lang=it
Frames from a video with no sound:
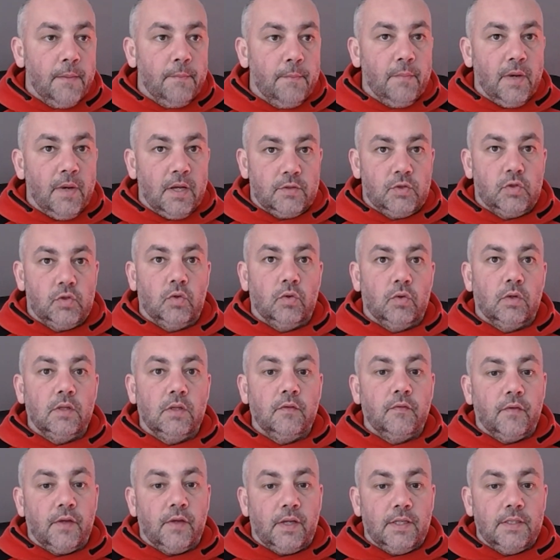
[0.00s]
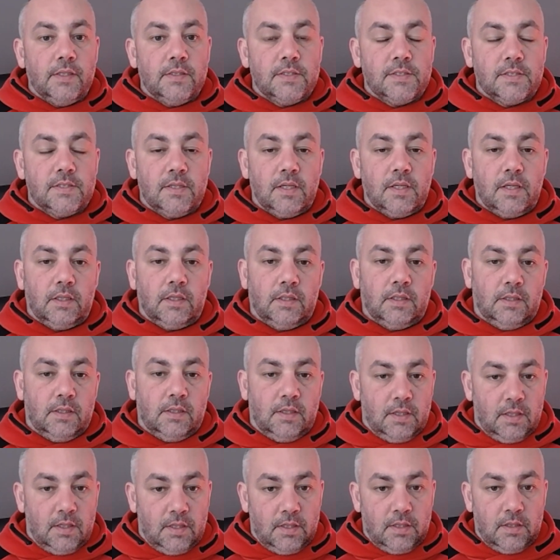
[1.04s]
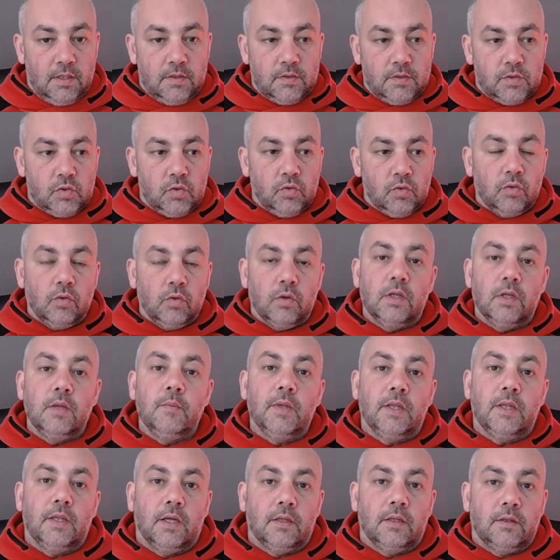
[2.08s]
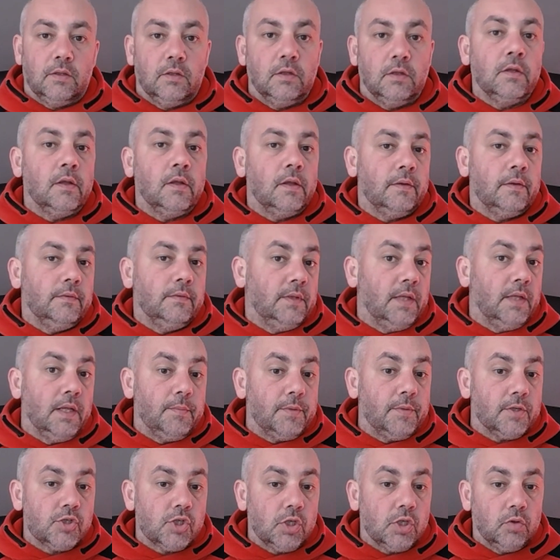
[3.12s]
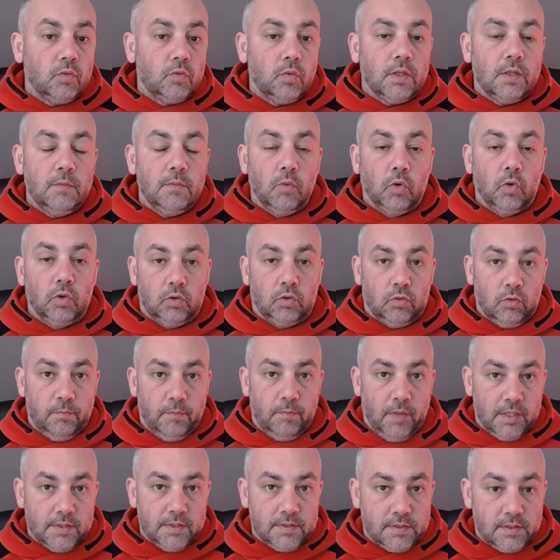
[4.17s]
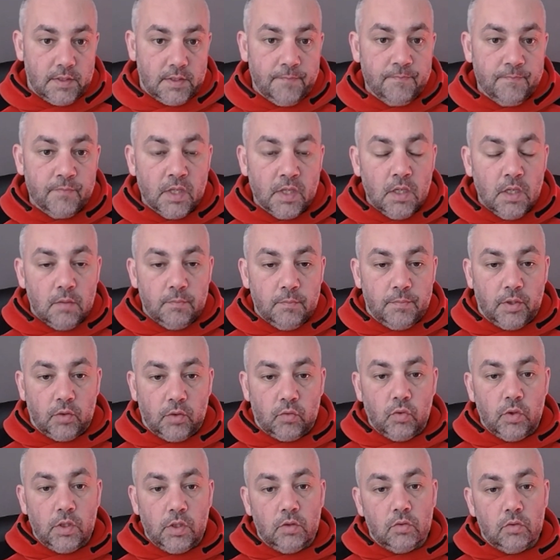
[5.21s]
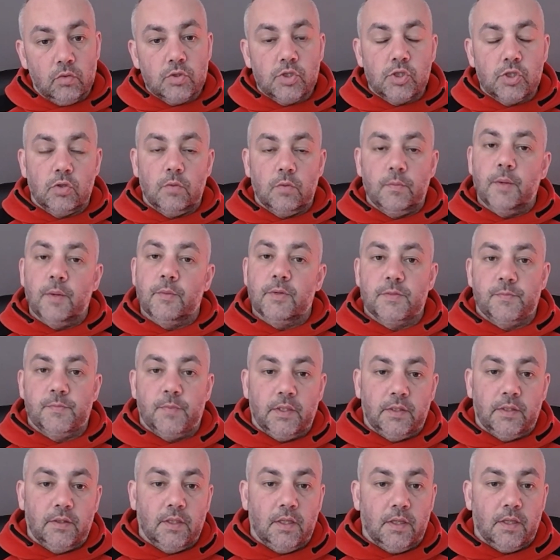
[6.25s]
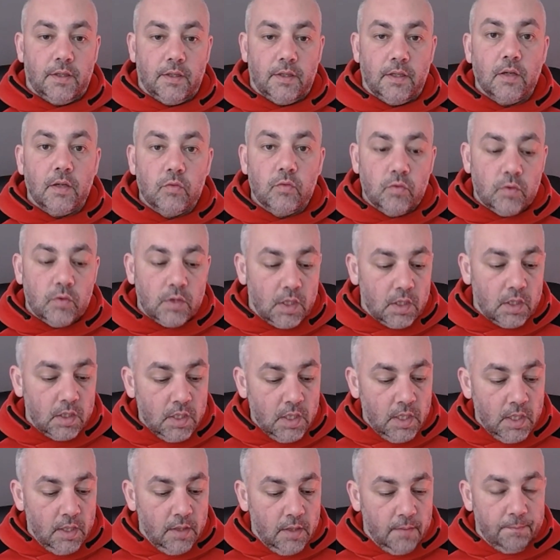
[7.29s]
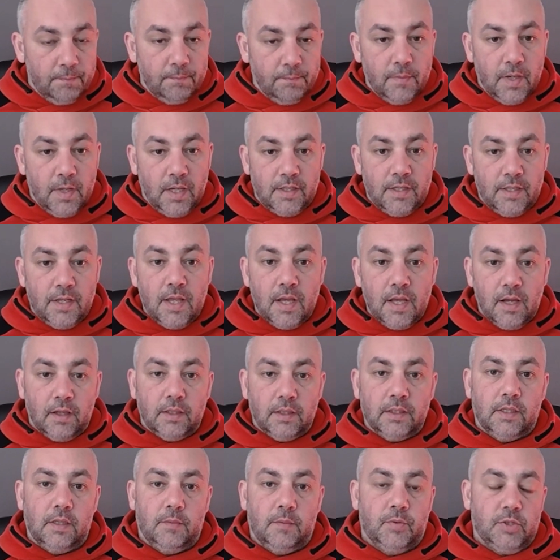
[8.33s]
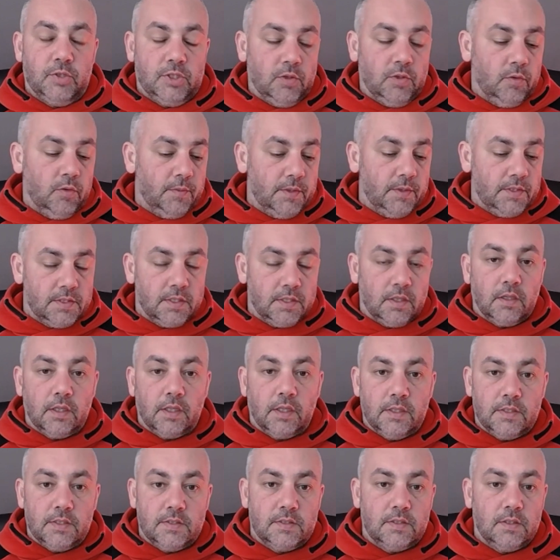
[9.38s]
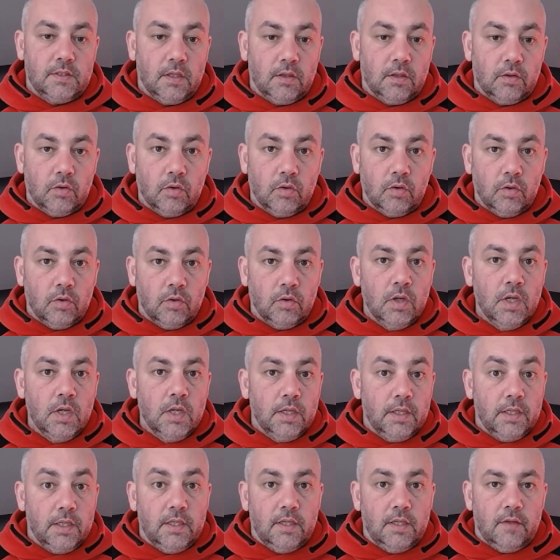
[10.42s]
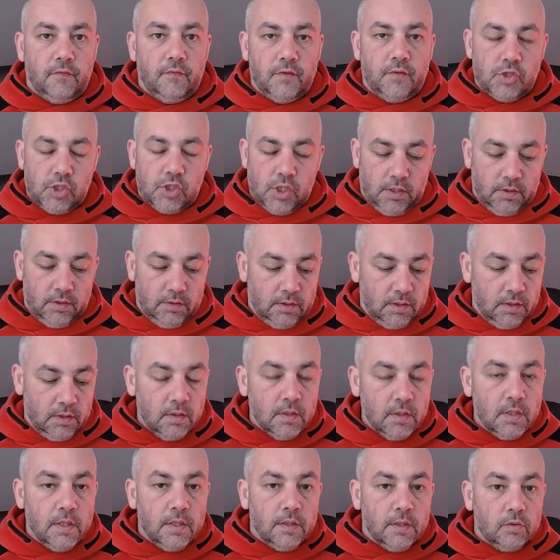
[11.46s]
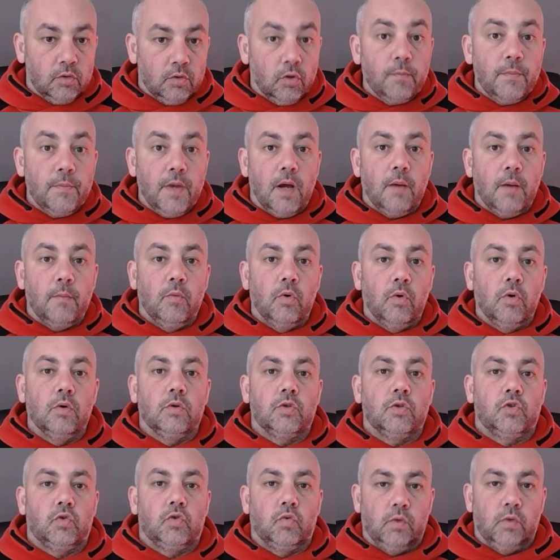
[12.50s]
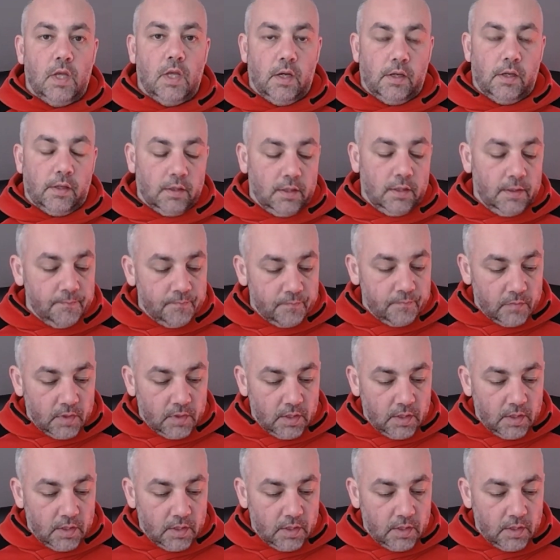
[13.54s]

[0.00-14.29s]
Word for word: ma sono differenze che sono limitate a delle percentuali molto basse, per cui non ci dobbiamo aspettare la Luna, ma neanche possiamo pensare che siano inefficienti. Dobbiamo studiarli.